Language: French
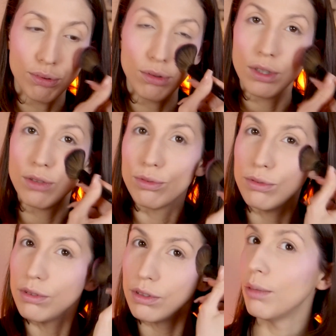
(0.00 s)
poudreux et
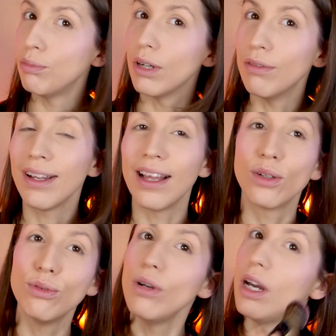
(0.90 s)
tout, euh, pour avoir de la
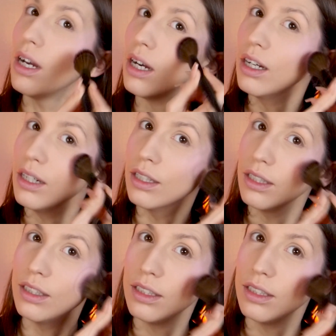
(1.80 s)
couleur, euh,